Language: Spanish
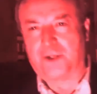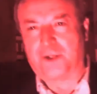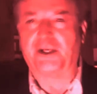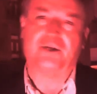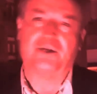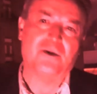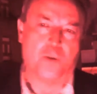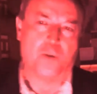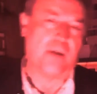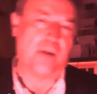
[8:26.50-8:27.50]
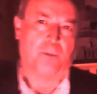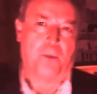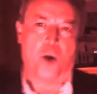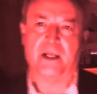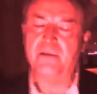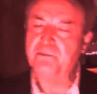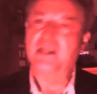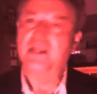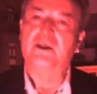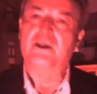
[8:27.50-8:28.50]
rico con pueblo pobre.
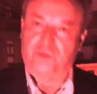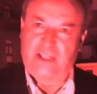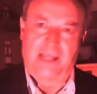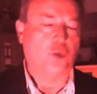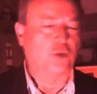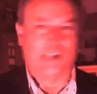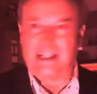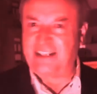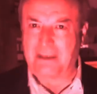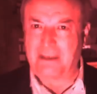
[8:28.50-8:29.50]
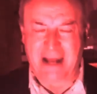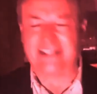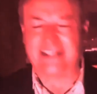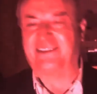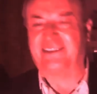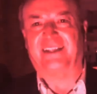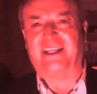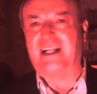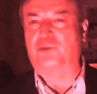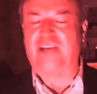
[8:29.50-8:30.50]
Usted use las hamacas que quiera
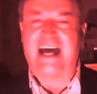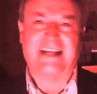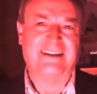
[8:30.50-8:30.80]
usar,